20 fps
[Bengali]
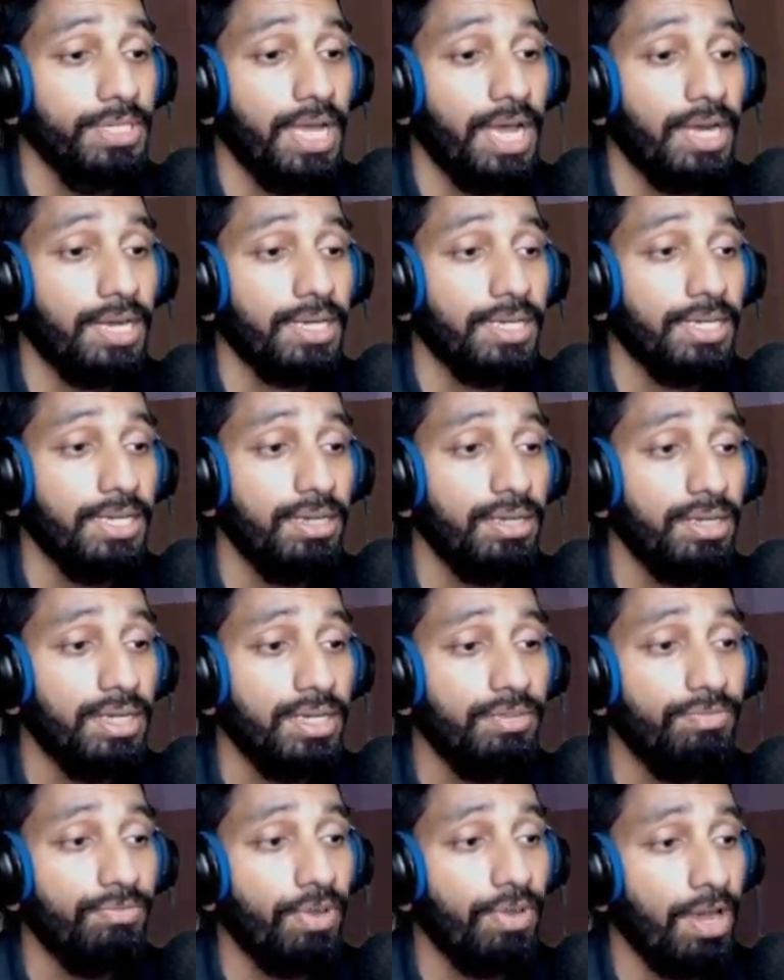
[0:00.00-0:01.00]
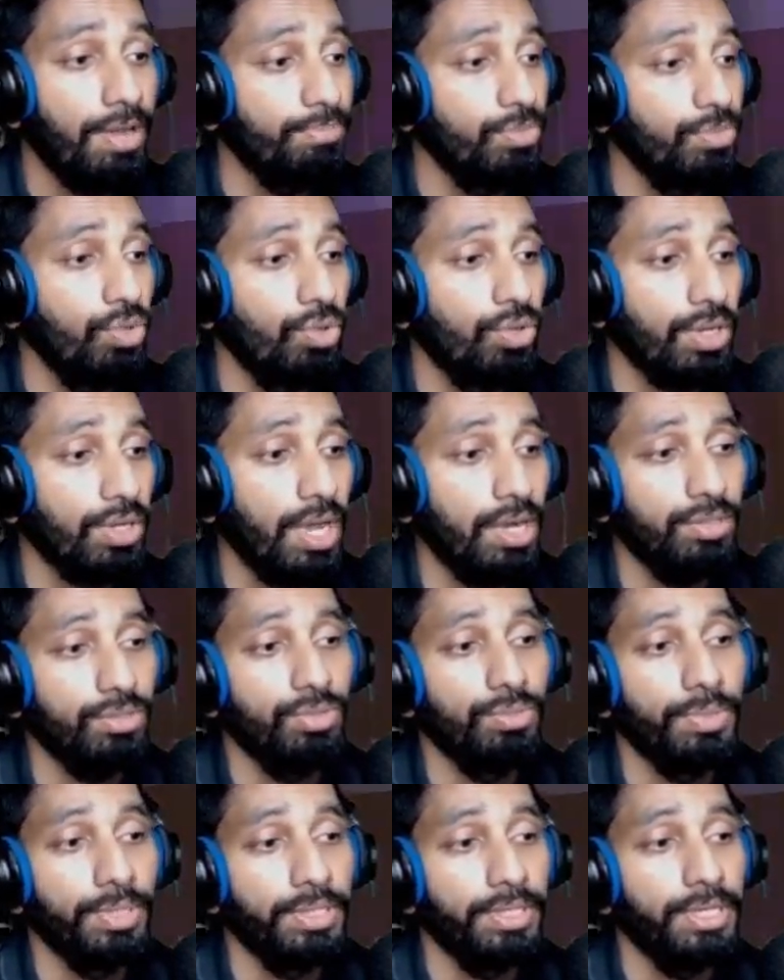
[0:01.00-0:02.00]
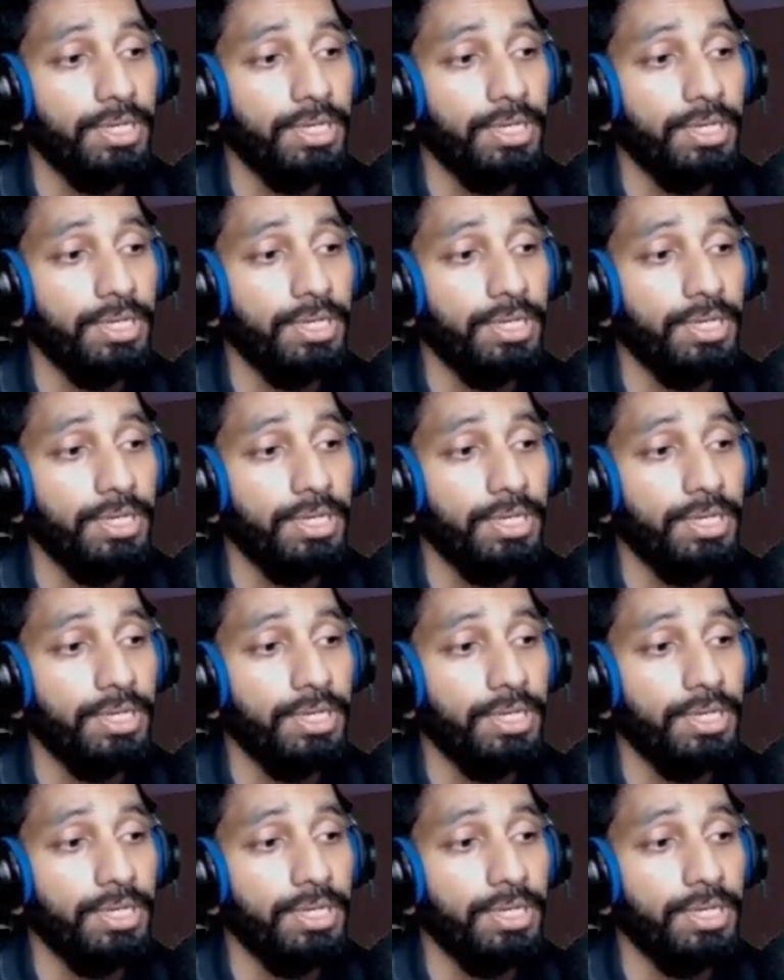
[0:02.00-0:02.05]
আর কি কি ফার্ম দরকার তোমাদের